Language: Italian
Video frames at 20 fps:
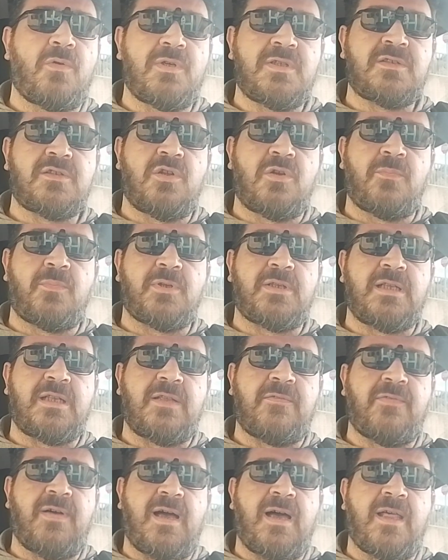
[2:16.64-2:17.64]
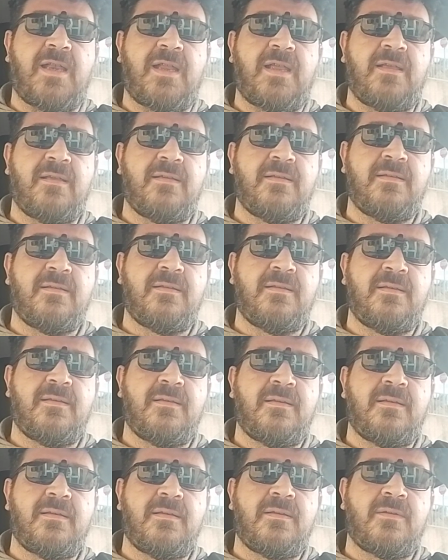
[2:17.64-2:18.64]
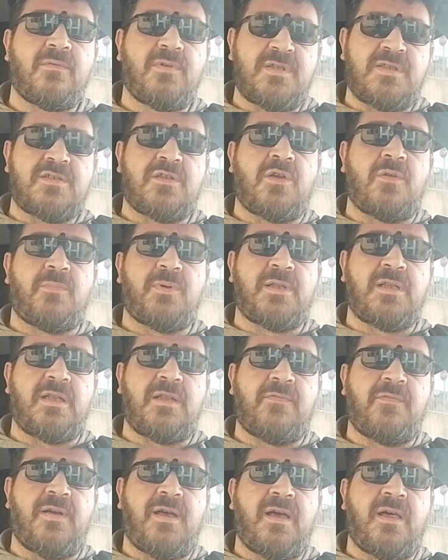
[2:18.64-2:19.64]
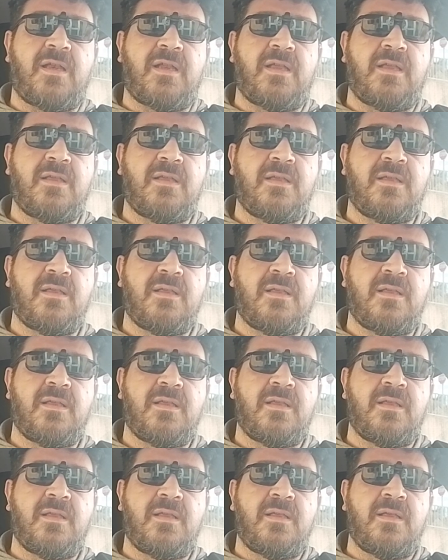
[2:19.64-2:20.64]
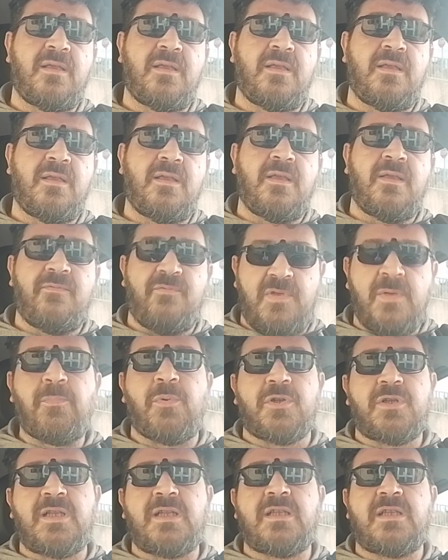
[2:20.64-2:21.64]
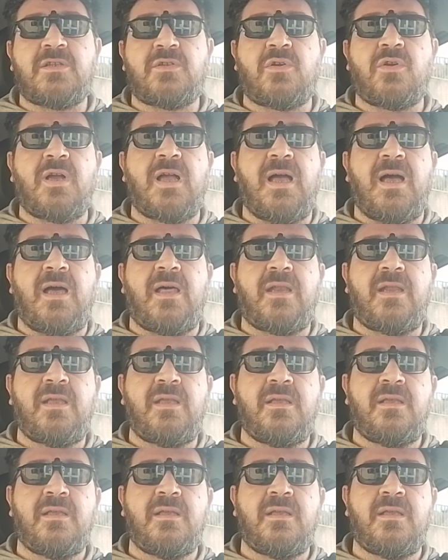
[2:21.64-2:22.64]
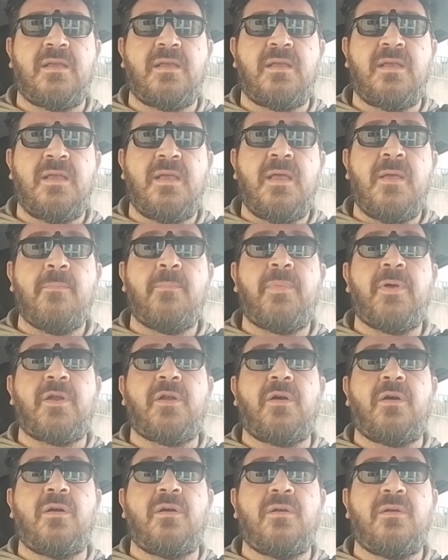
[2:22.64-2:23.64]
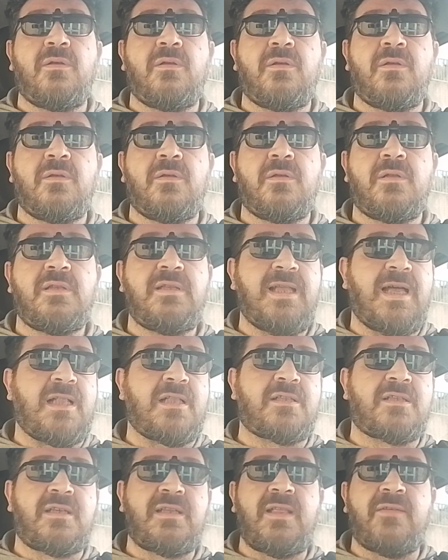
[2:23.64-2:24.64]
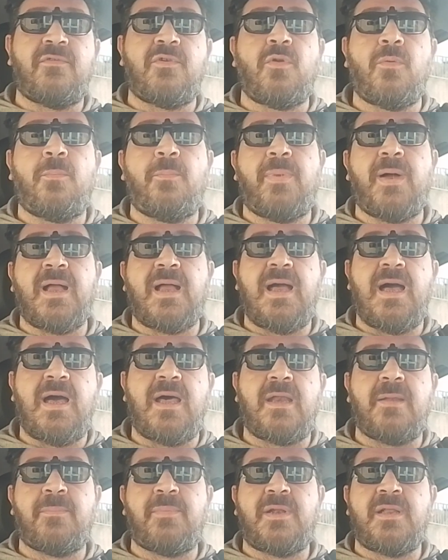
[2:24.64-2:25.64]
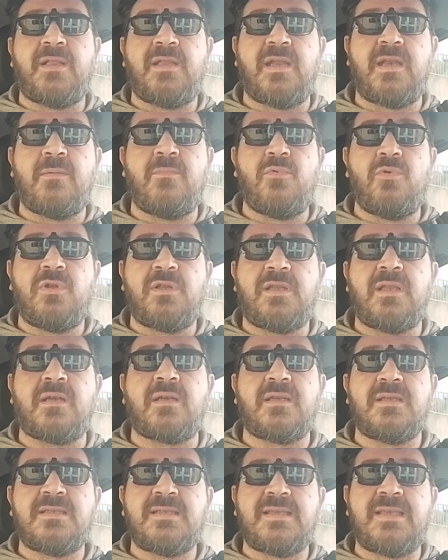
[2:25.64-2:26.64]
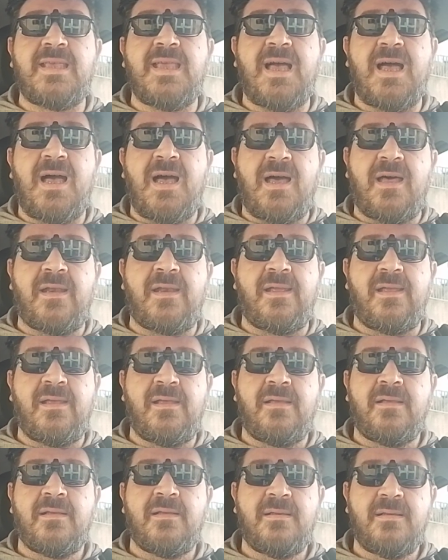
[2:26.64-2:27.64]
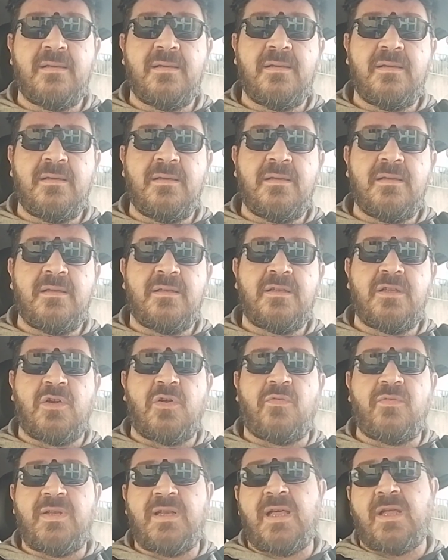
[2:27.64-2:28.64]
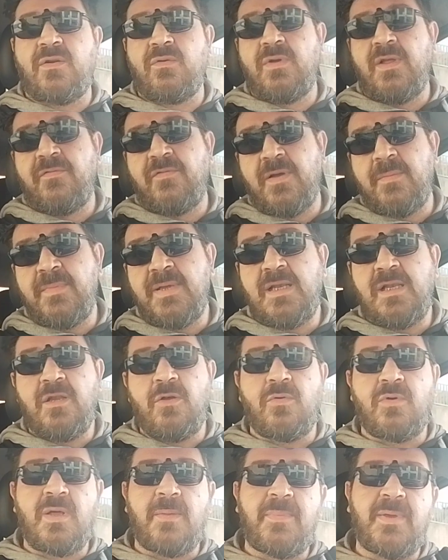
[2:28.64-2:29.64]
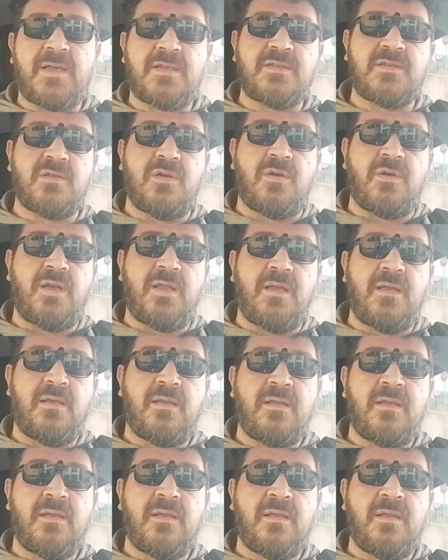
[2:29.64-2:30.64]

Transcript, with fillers: Questo lo potete fare. Questo lo potete fare. Vi potete drogare, però gli altri devono pagare, prendere multe, rischiare di rovinare una famiglia o una persona